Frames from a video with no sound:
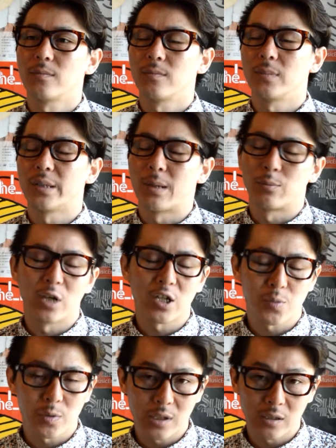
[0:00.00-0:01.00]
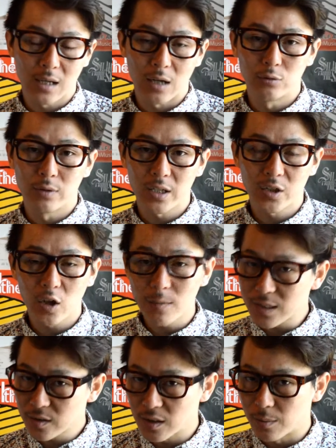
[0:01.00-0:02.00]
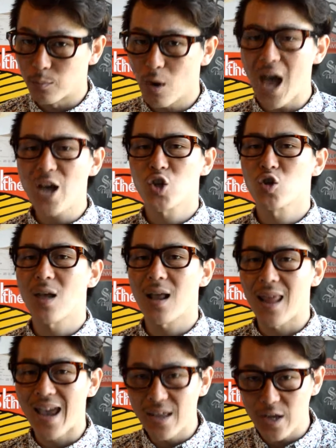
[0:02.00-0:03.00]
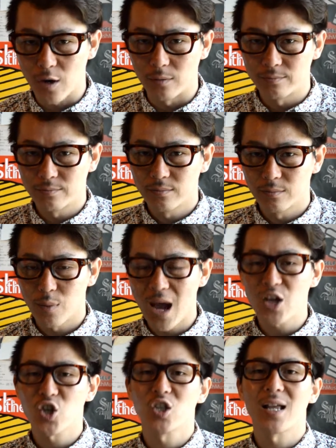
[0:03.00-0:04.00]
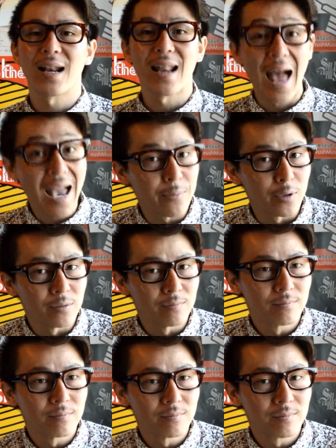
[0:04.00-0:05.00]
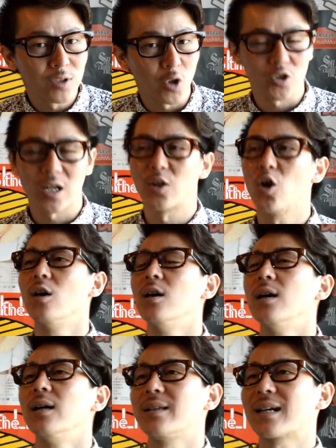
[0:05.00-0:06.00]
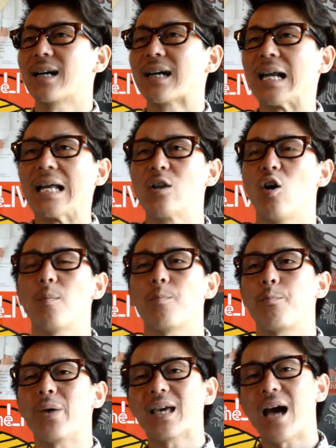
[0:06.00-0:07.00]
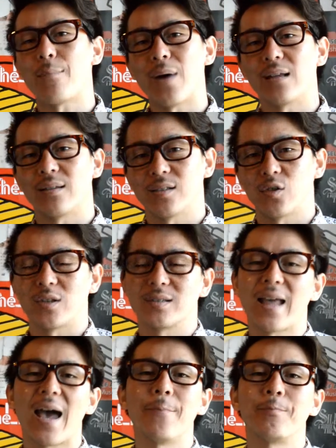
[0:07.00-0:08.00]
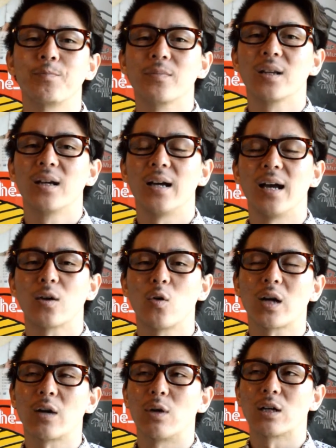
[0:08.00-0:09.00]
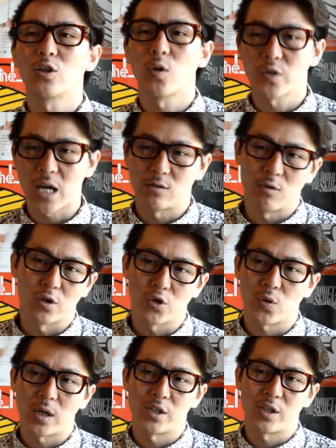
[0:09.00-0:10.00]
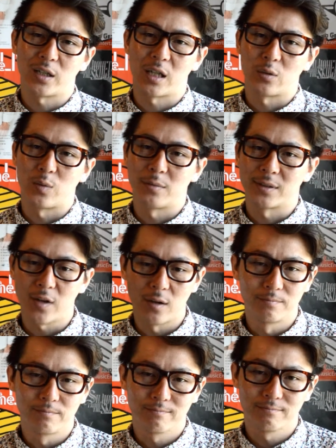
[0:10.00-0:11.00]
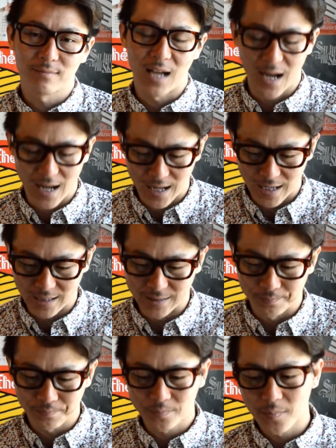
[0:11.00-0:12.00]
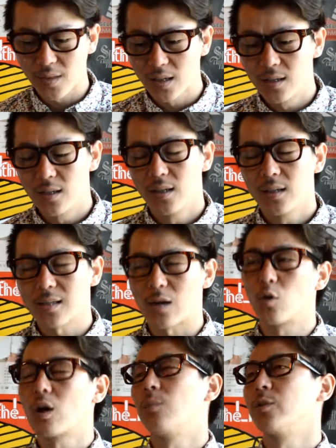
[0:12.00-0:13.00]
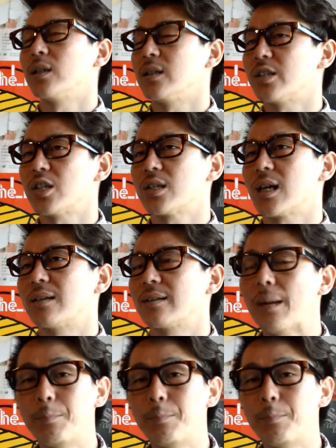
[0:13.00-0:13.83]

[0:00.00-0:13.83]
今ブラッシュミュージックが運営しております、ブラッシュ・ダ・レディオ、ブラッシュ・ダ・ライブ、こちらの中からのピックアップアーティストですね。えー、今回はクロちゃんを紹介していきたいと思いますよ。はい。さあ、今回もね、1時間たっ